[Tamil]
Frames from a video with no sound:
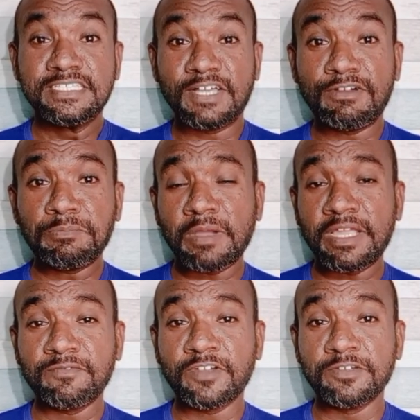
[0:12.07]
செவன்
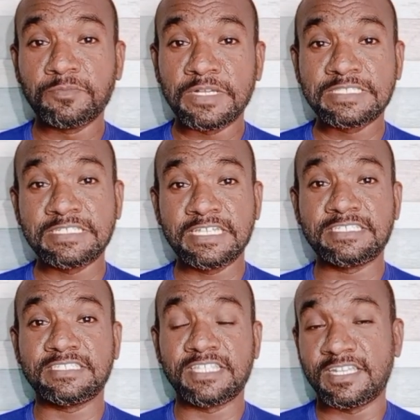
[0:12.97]
பாயிண்ட் ஃபைவ் பர்சன்டேஜ்
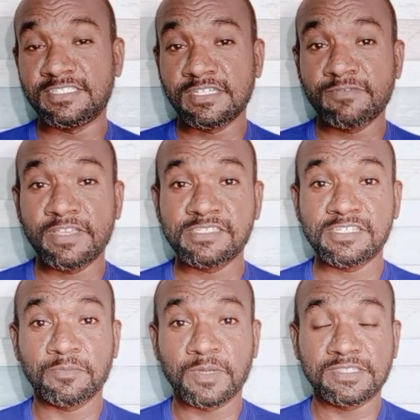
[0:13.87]
இந்த
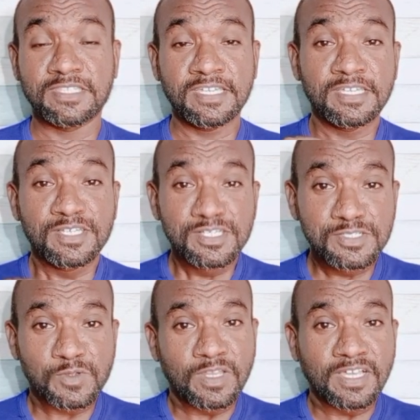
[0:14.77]
ரிசர்வேஷனை பற்றி
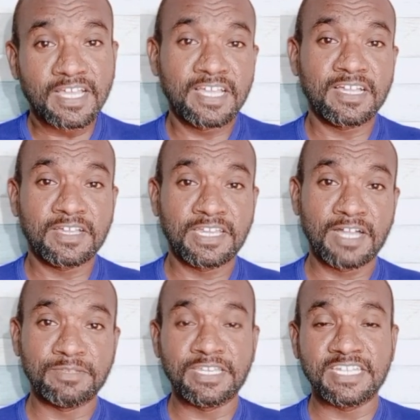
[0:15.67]
சொல்லுங்கள் அண்ணா
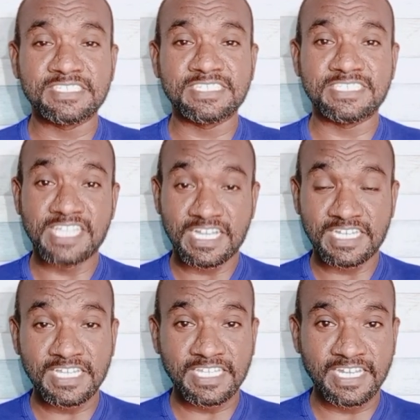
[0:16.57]
அப்படின்னு என்ன
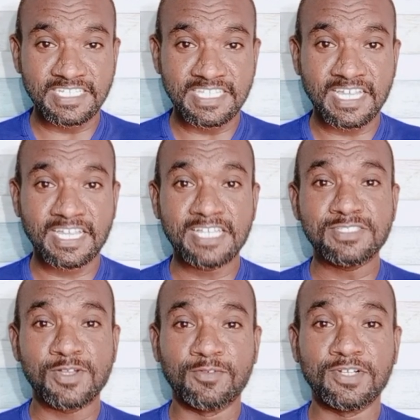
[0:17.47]
செஞ்சுருந்தாங்கன்னா கேட்டிருந்தாங்க
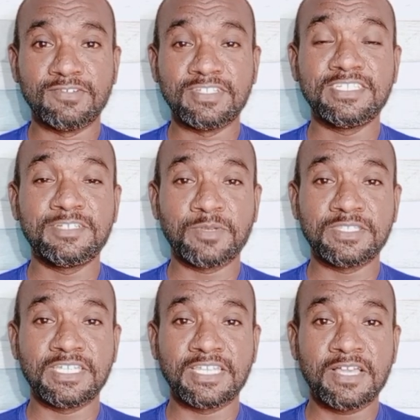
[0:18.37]
ஸோ அவங்க வந்துட்டு
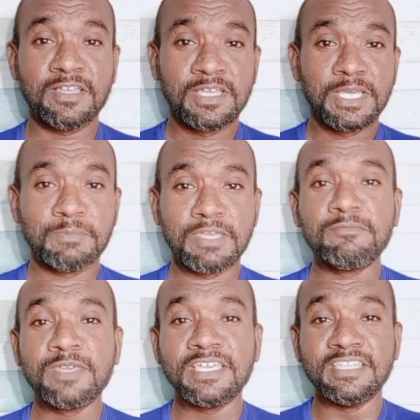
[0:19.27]
பார்த்தீங்கன்னா
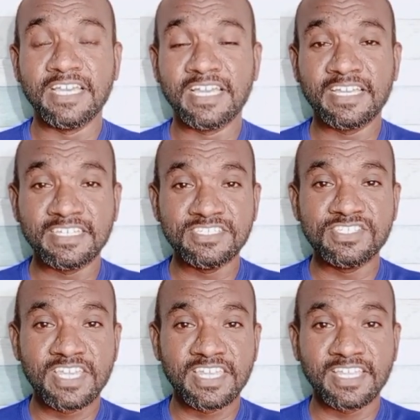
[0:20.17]
மேபி இந்த
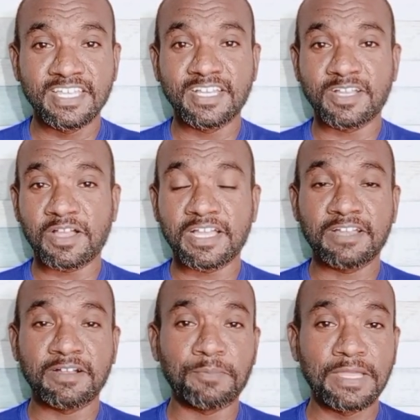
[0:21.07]
இன்ஜினியரிங்க்காக
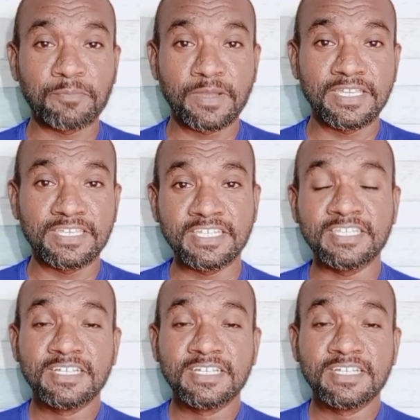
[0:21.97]
அப்ளை பண்ணிவிட்டு